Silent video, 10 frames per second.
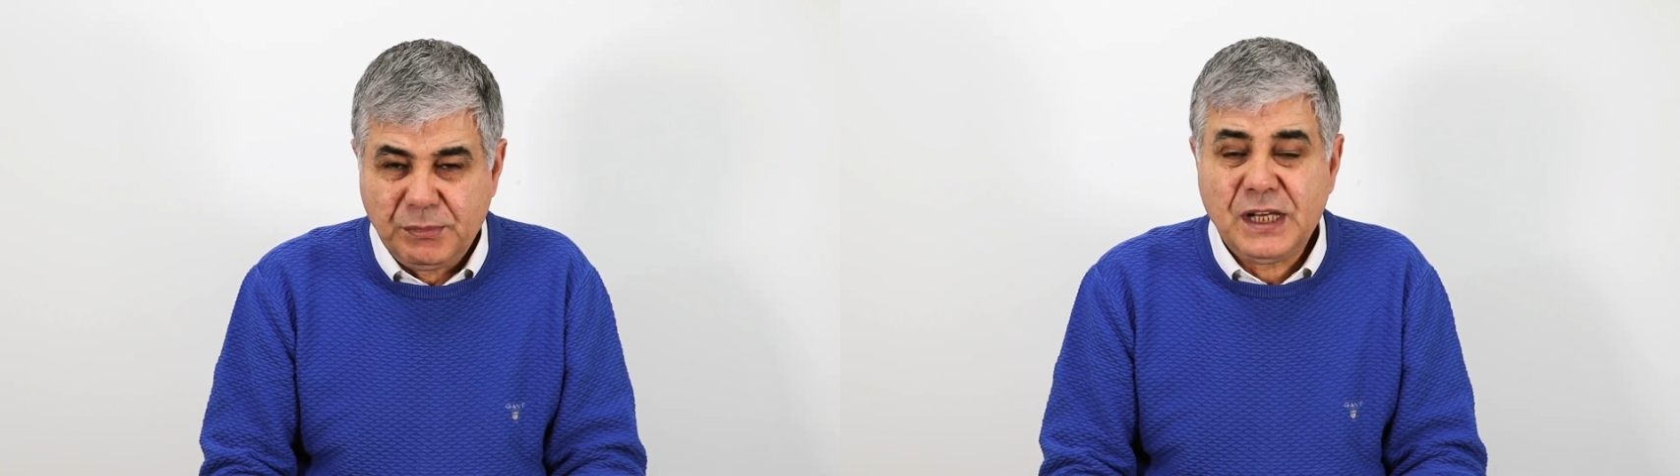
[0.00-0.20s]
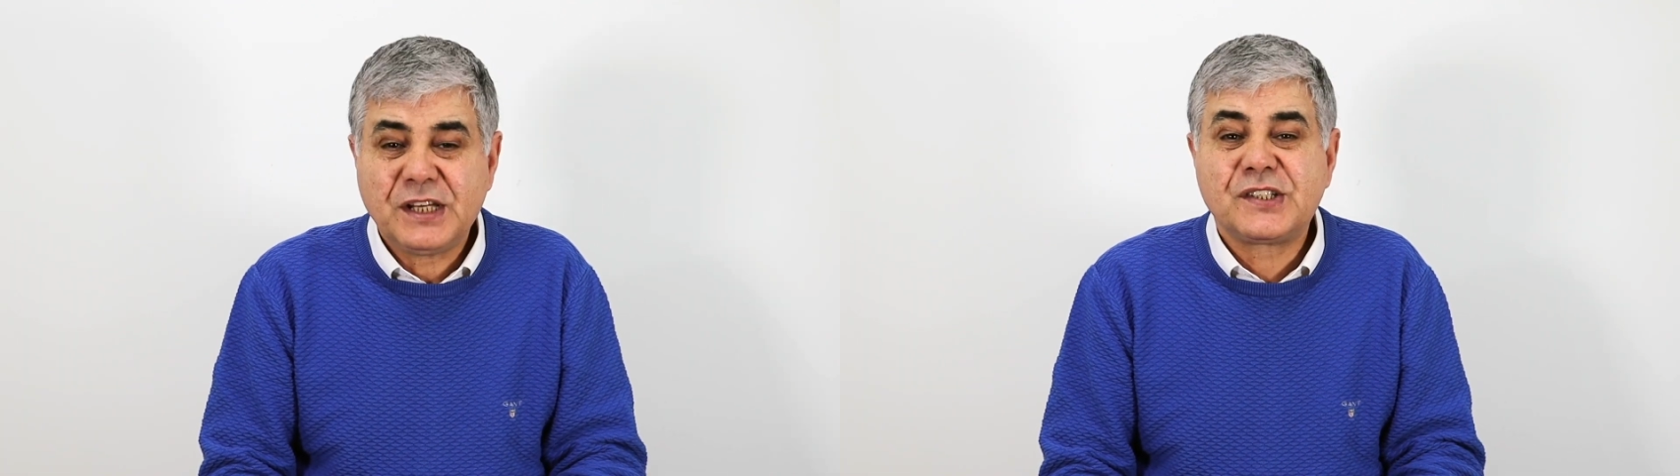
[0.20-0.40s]

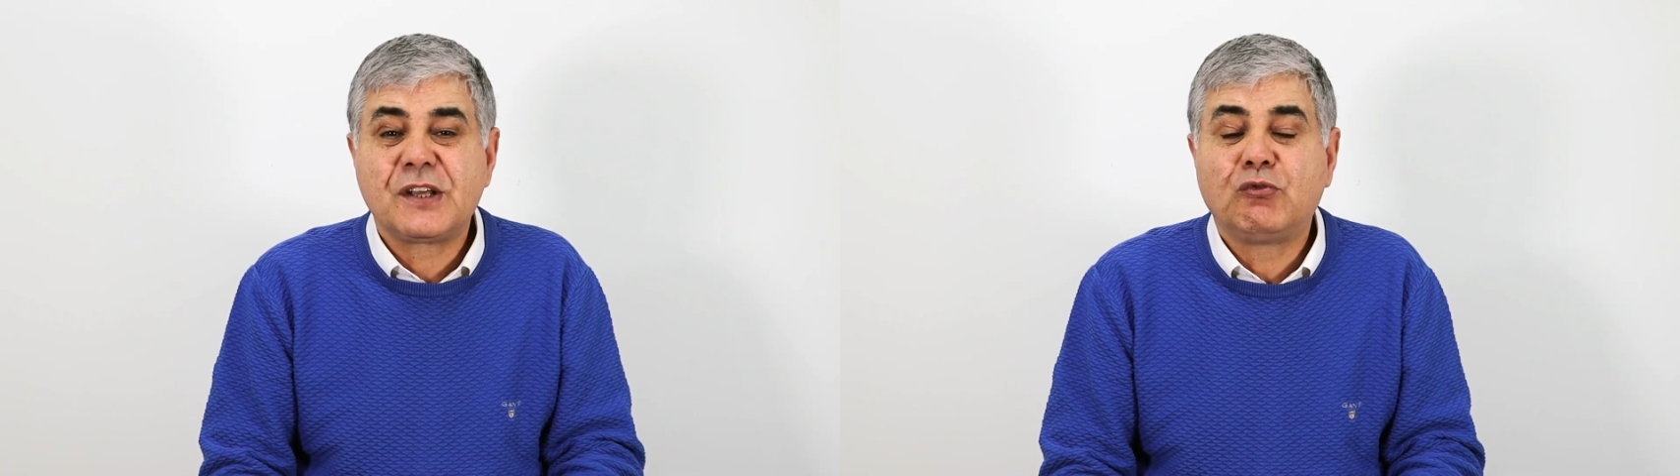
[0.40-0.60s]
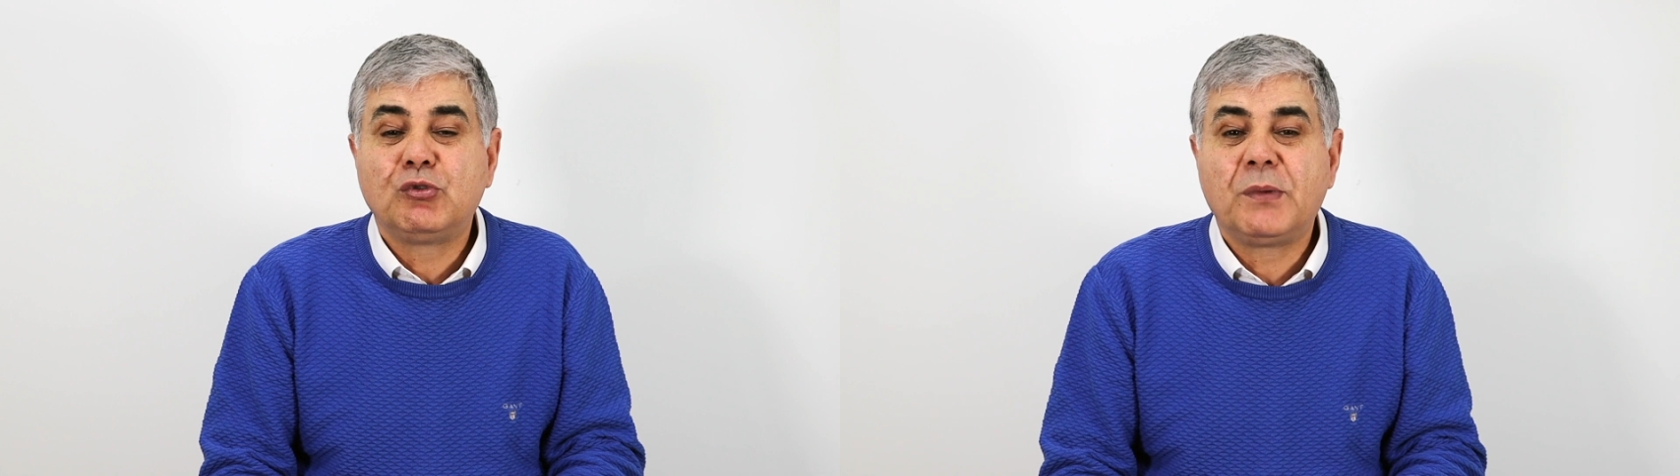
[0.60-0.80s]
Milli
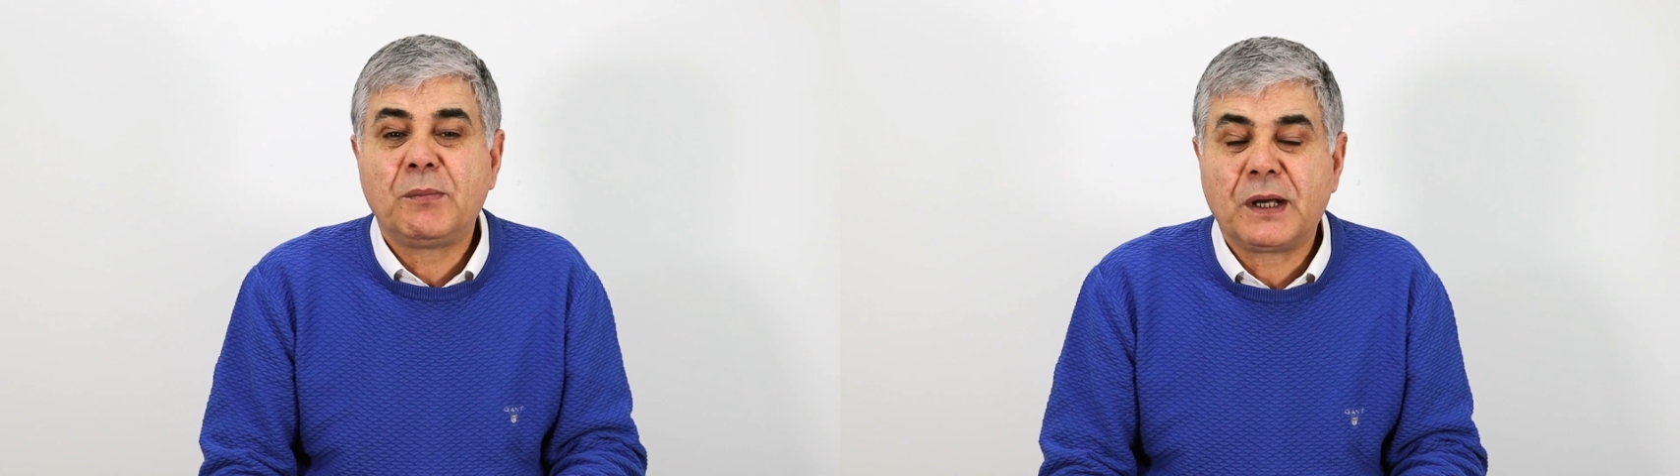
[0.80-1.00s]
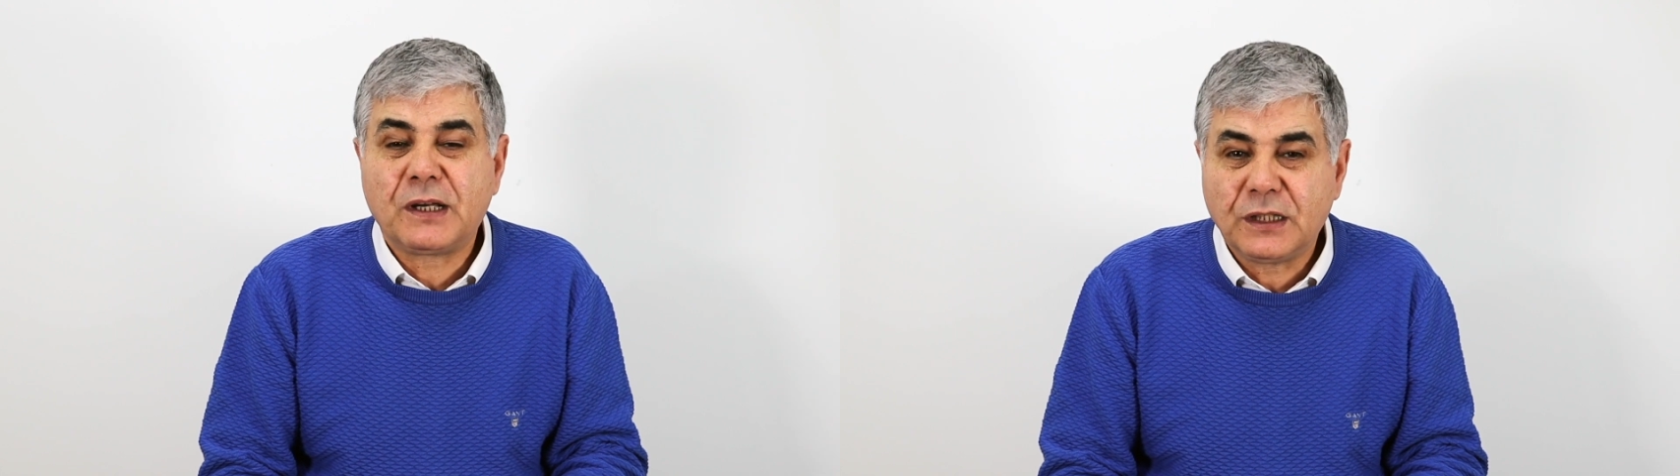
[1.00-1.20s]

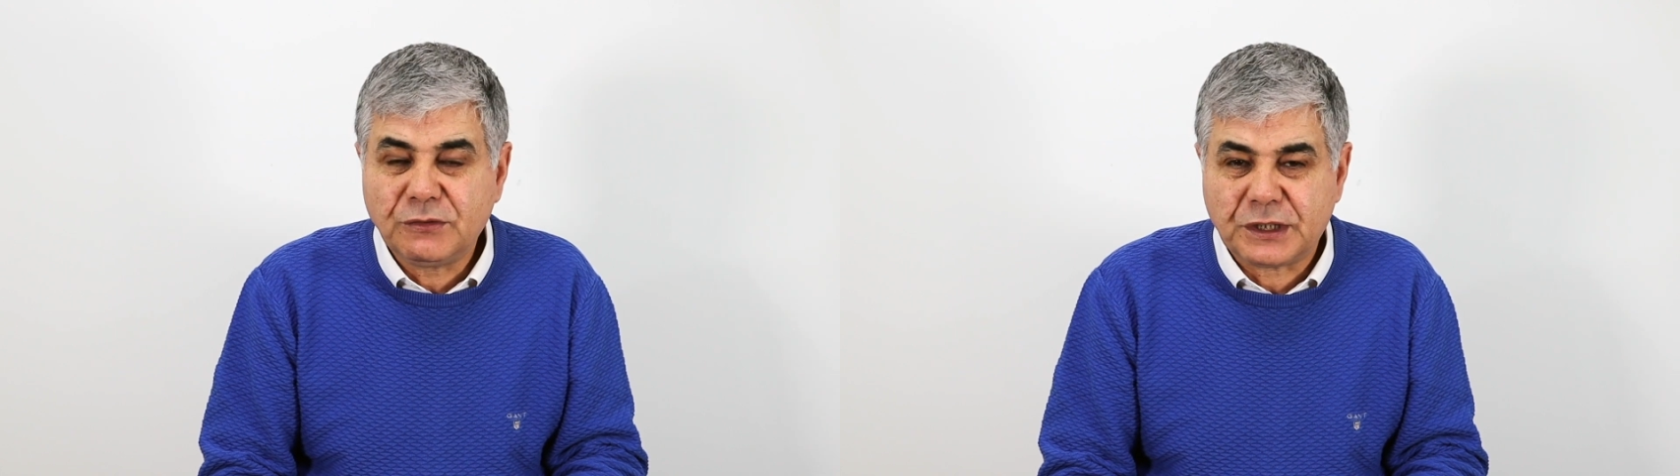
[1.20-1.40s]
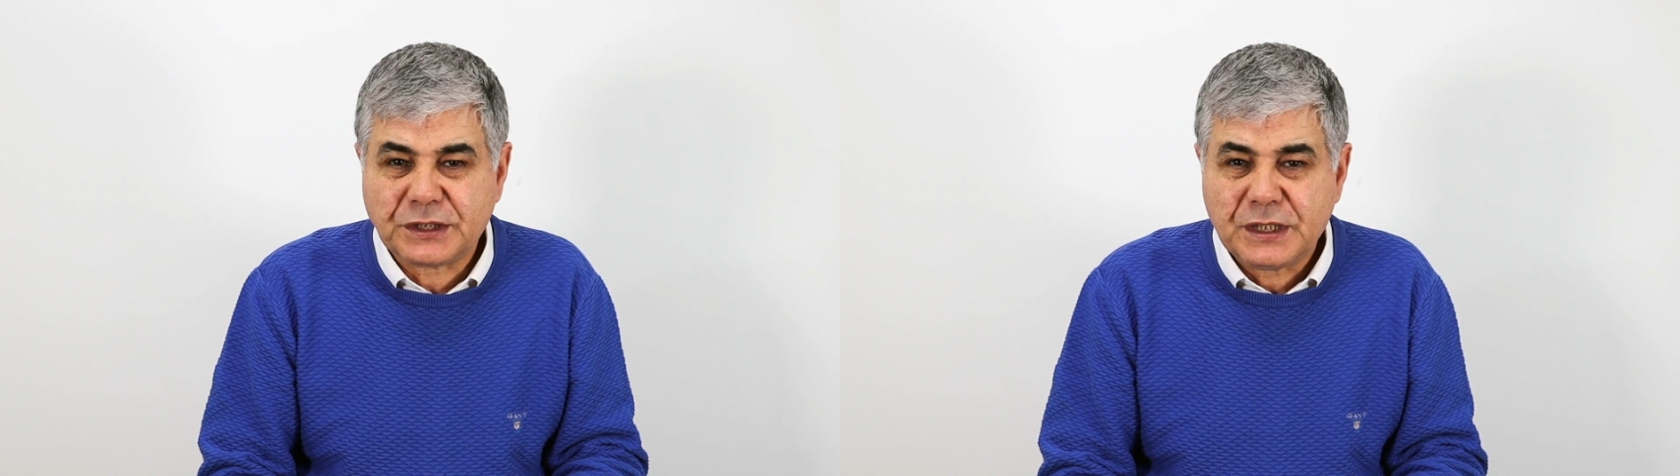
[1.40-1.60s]
Savunma
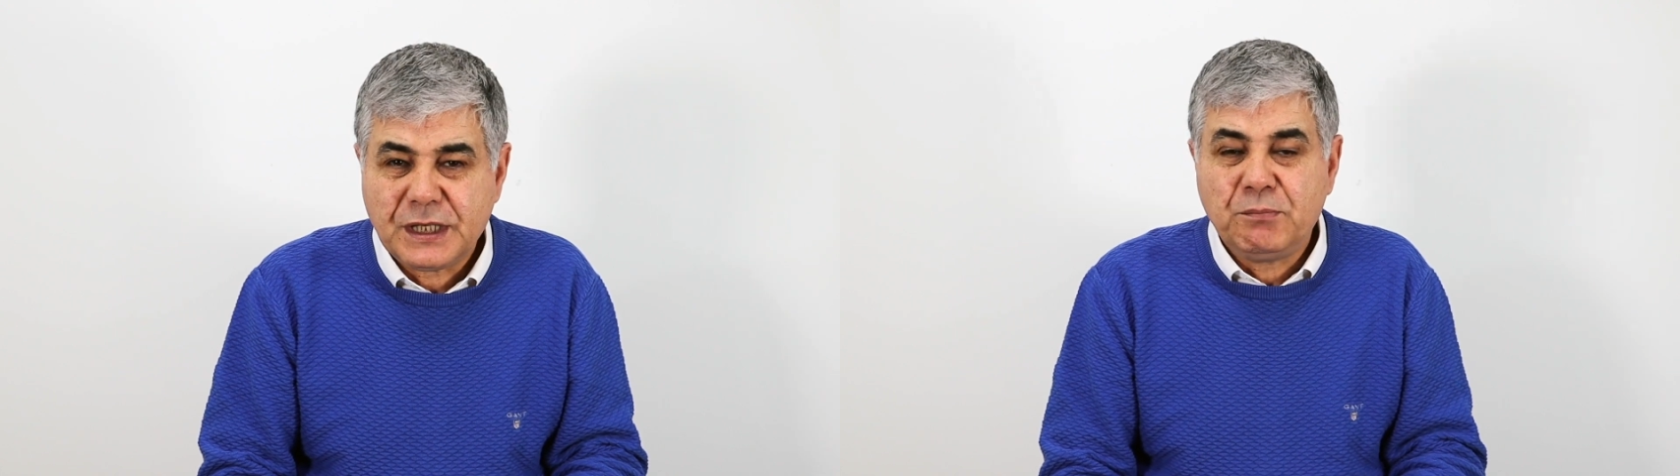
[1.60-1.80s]
Bakanı var.